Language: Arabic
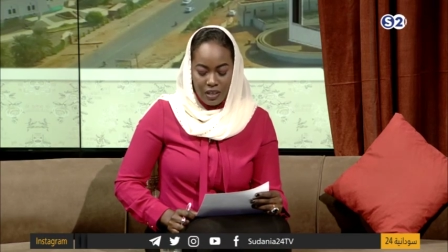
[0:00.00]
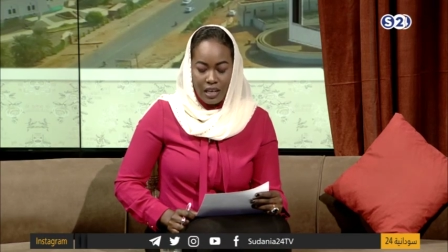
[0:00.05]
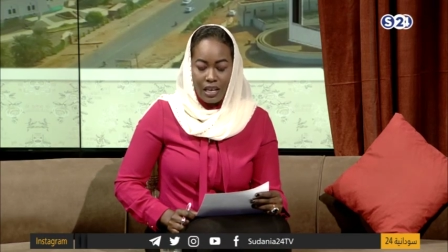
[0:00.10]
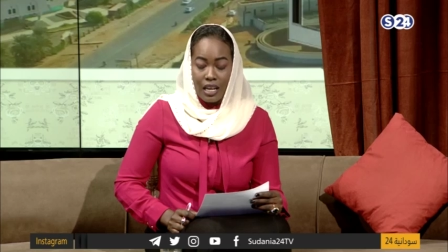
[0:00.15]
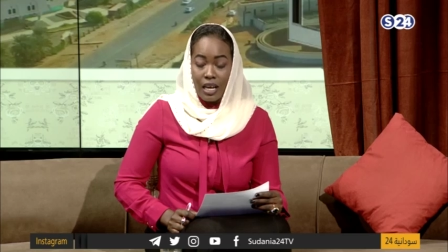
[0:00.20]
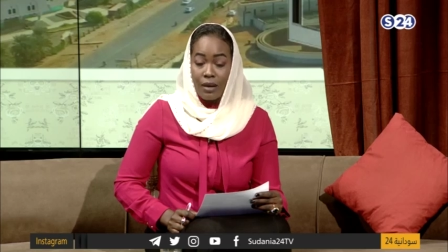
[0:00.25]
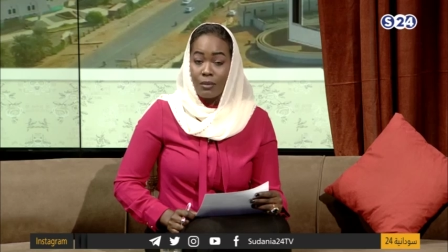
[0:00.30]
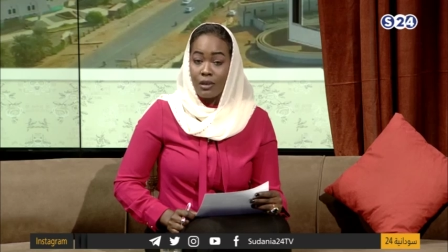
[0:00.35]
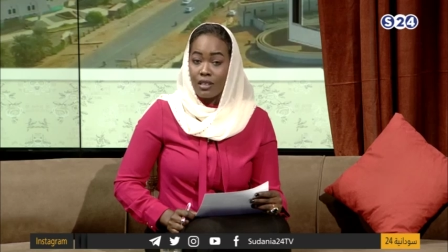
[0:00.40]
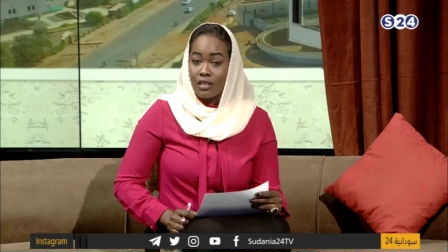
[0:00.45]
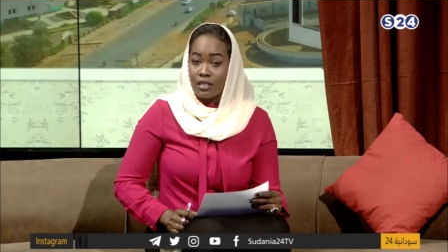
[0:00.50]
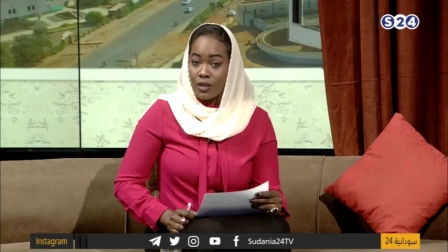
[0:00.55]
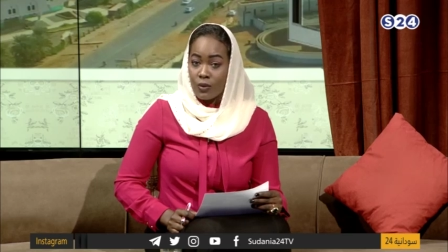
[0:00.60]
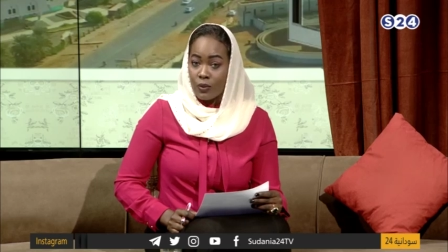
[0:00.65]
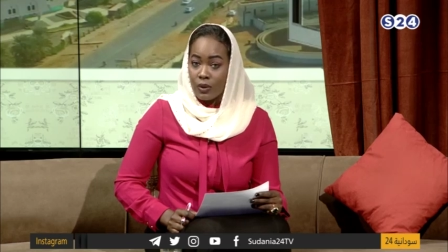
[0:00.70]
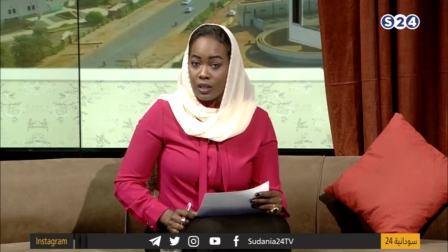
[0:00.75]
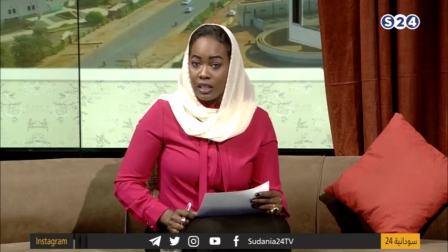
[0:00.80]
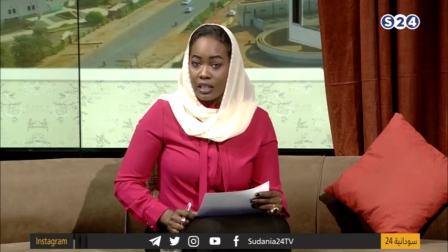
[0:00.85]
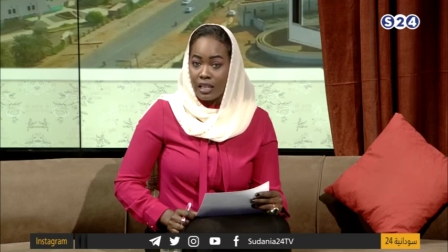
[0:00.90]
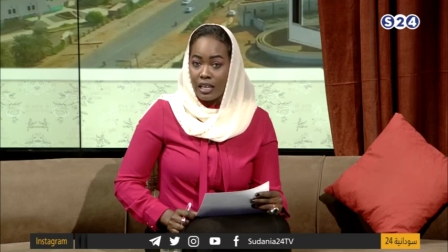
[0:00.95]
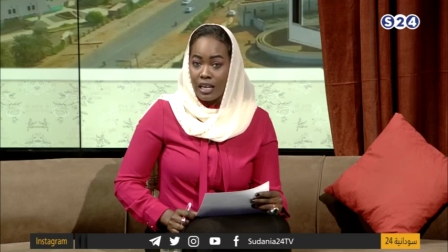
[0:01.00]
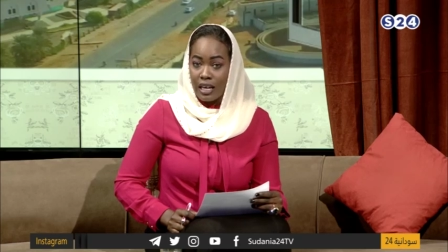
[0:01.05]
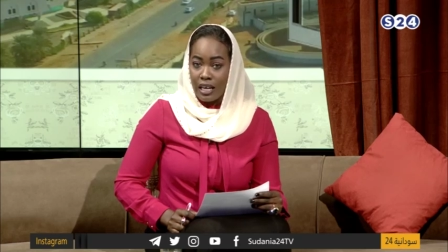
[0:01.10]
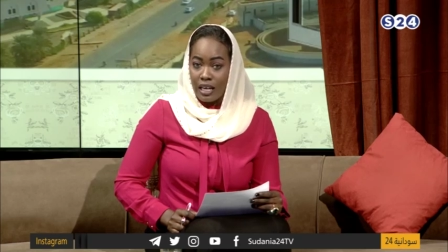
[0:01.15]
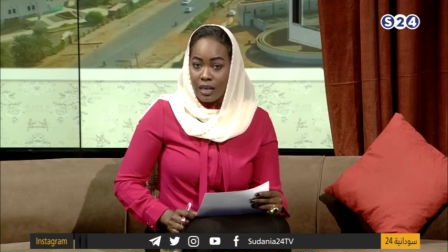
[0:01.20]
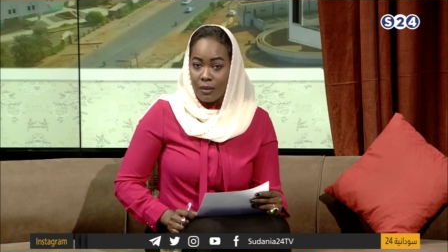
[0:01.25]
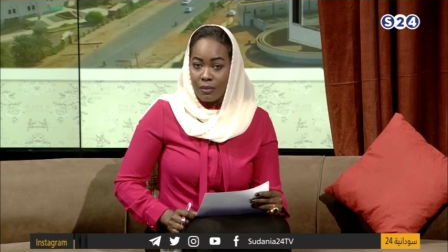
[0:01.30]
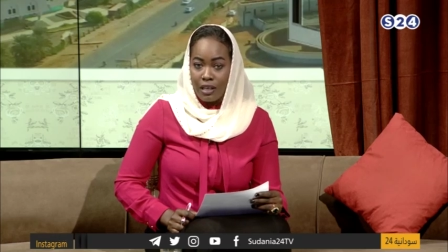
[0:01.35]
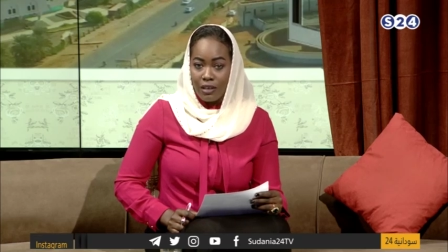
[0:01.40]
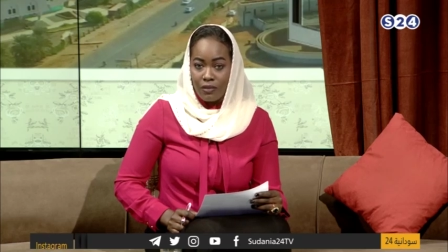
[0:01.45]
العمل الطوعي
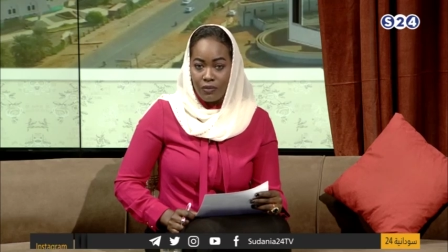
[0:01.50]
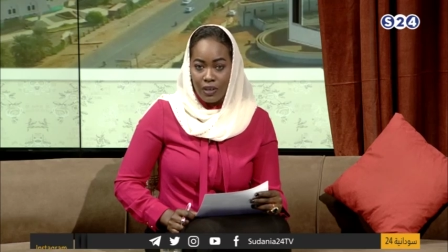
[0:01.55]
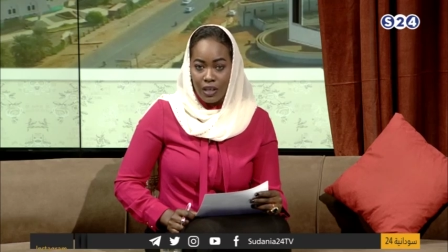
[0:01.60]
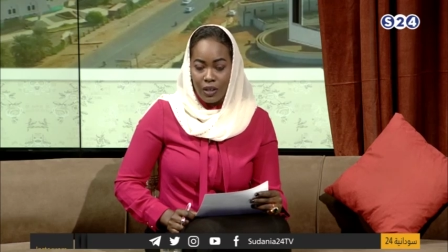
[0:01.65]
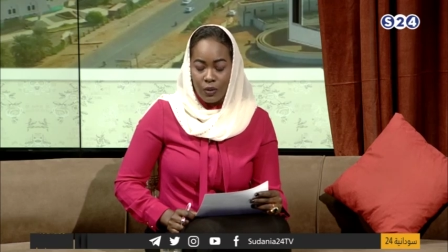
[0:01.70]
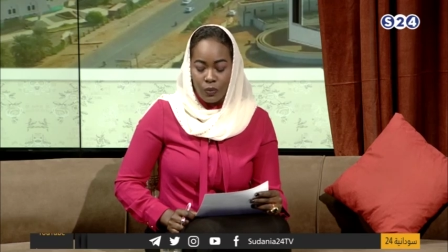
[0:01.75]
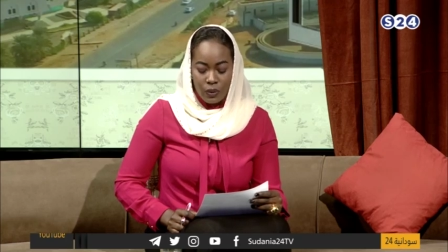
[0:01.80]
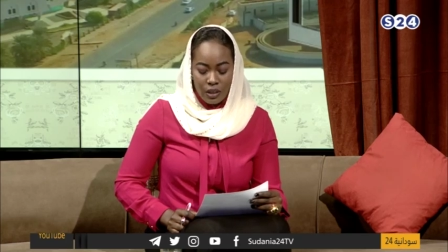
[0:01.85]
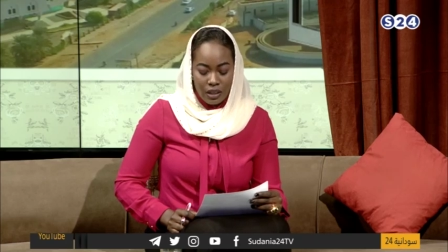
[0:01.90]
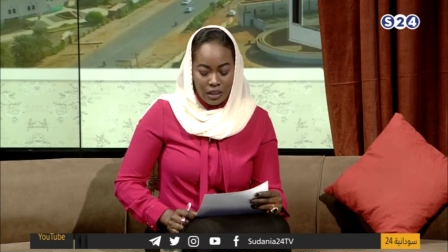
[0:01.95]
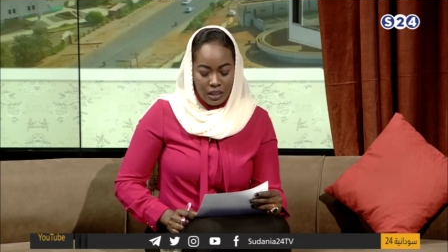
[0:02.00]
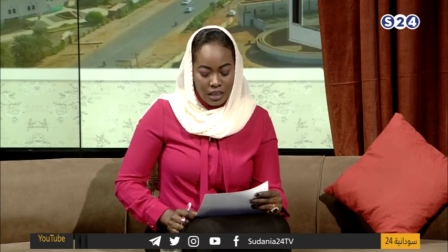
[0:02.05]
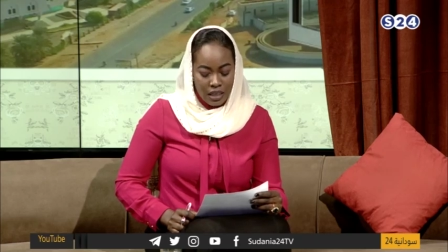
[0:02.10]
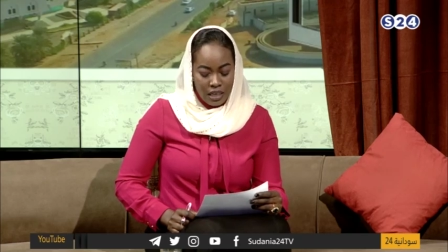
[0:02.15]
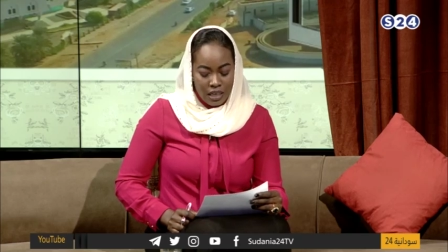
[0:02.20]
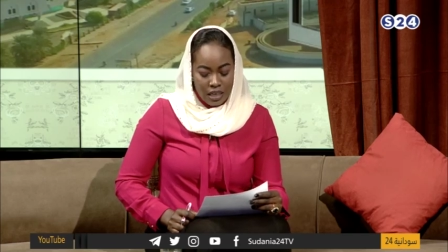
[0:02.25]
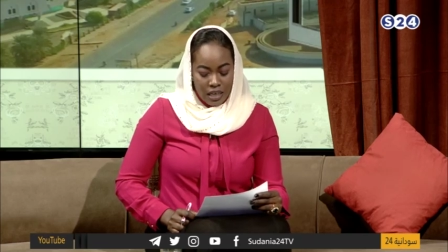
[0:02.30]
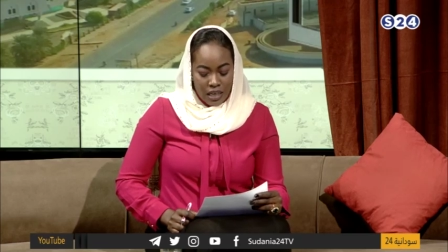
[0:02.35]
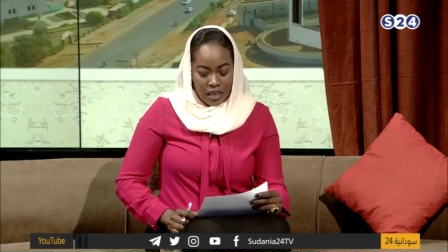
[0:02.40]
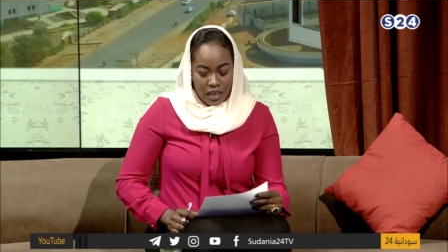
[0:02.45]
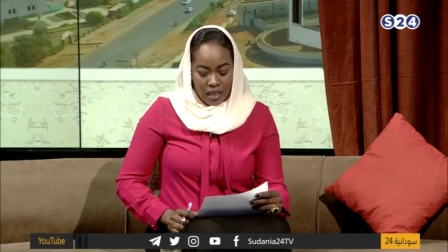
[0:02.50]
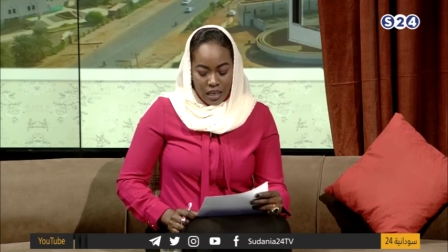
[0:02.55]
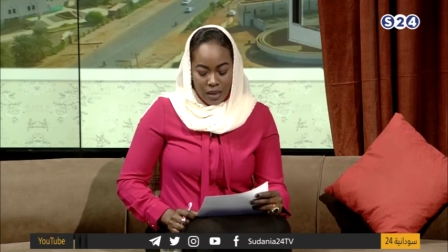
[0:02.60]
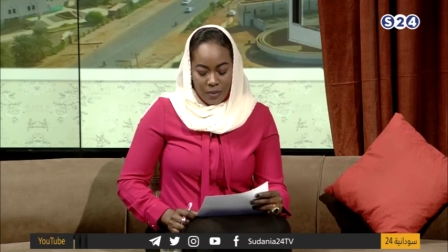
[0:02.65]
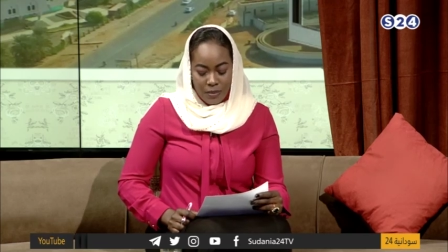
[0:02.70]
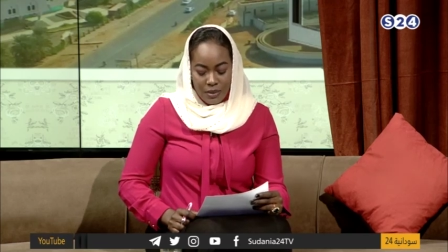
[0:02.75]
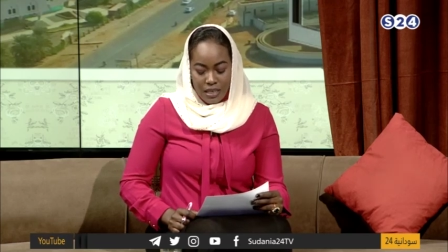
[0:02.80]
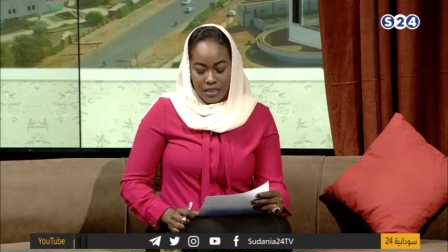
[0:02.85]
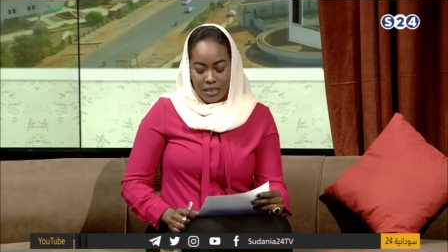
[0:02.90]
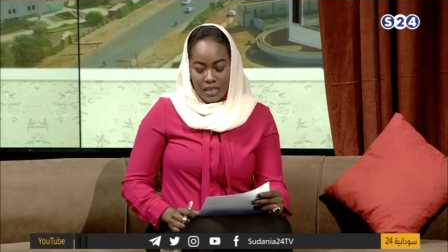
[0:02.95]
للعام
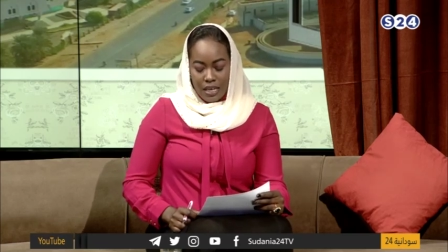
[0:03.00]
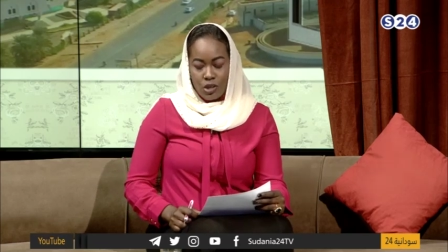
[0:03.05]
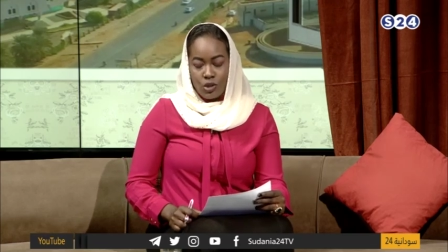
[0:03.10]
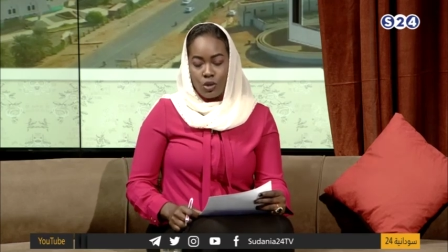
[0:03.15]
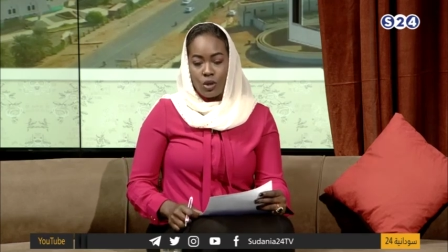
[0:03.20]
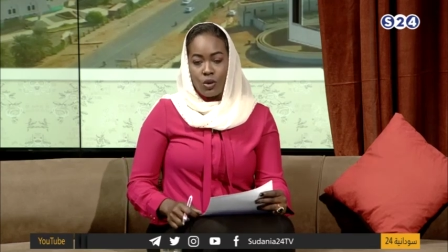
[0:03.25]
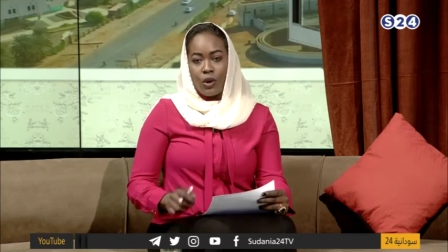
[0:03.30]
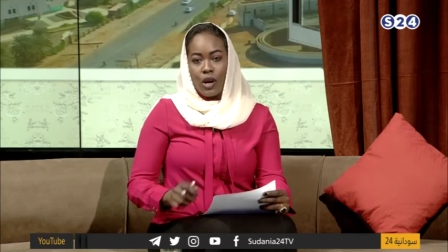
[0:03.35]
2015